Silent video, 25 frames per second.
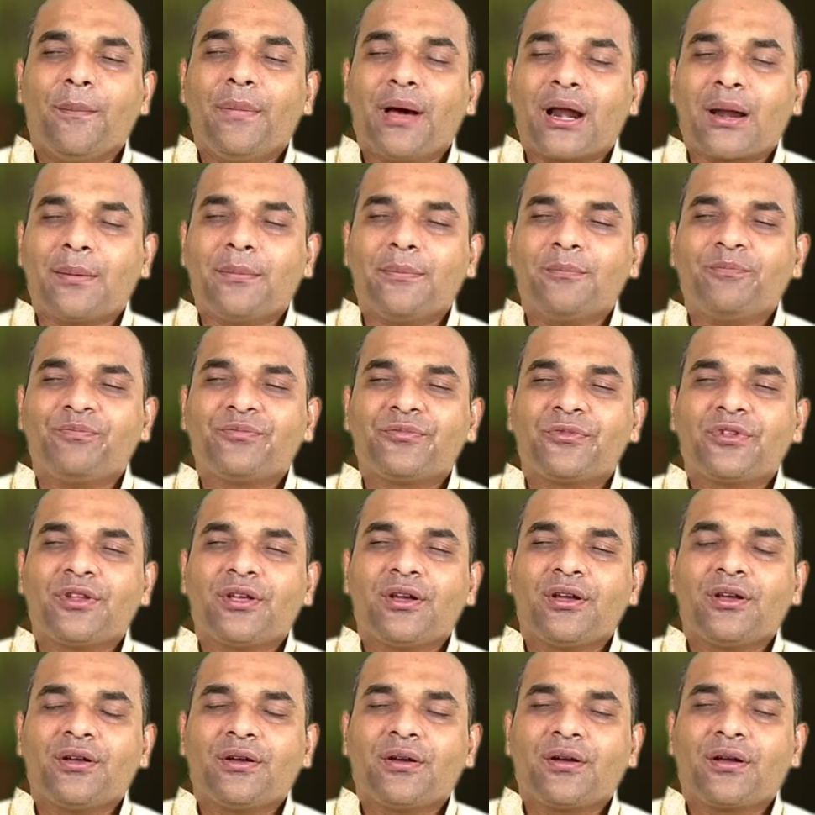మనం
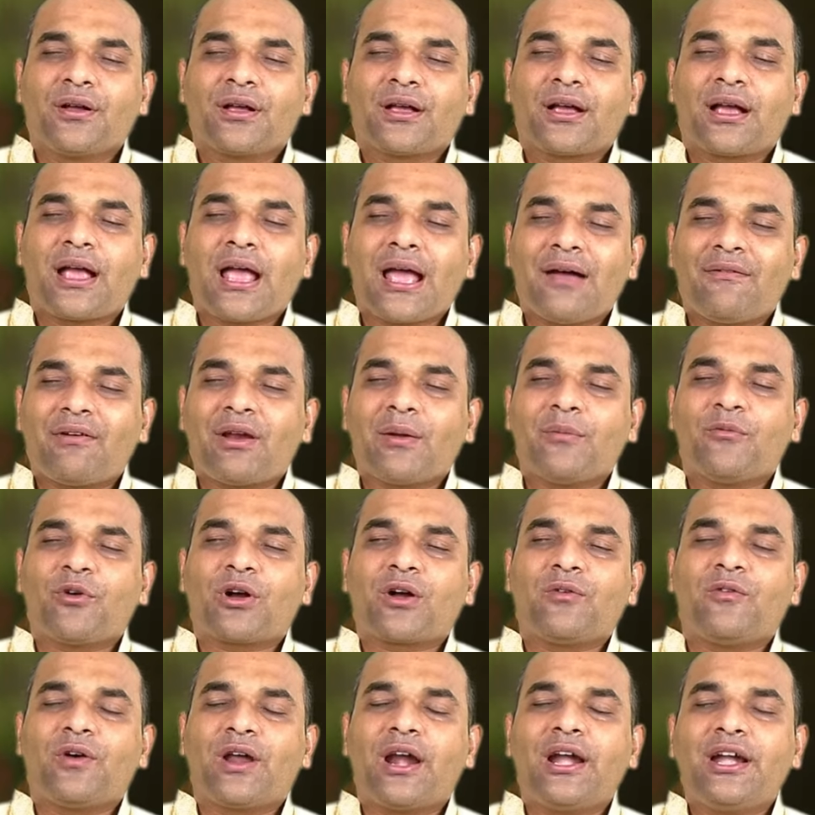కేవలం
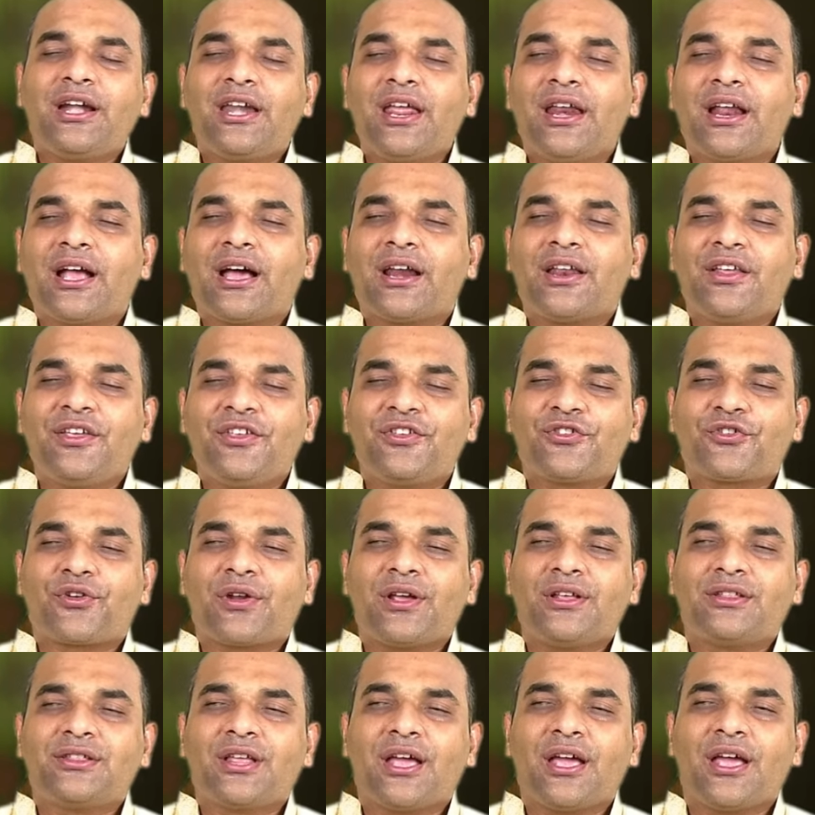ఒక వాలంటీర్గా
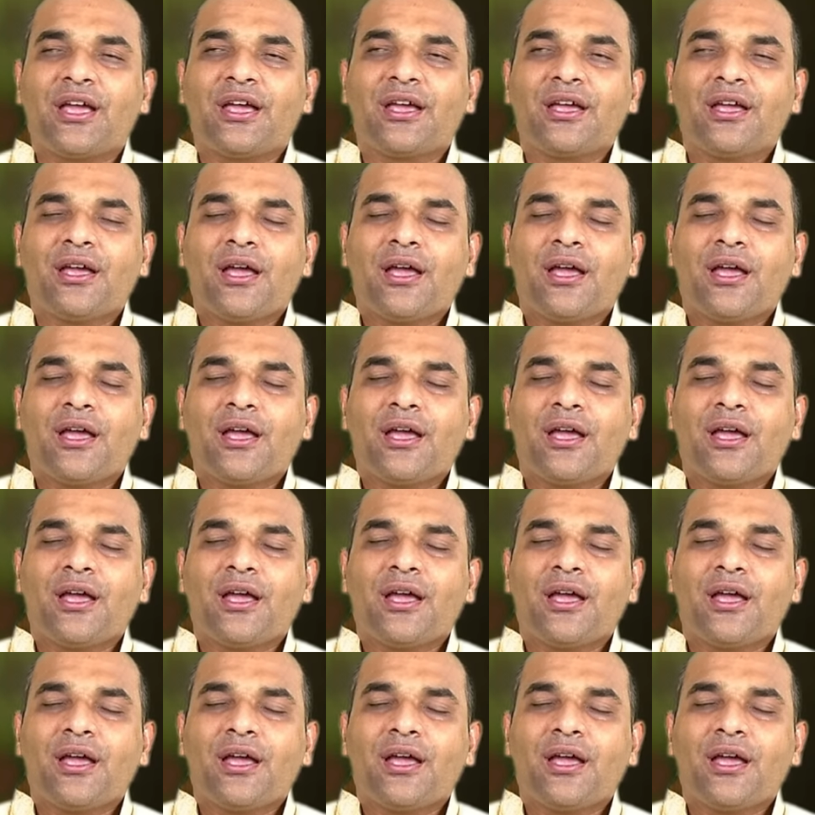రిజిస్టర్ అయితే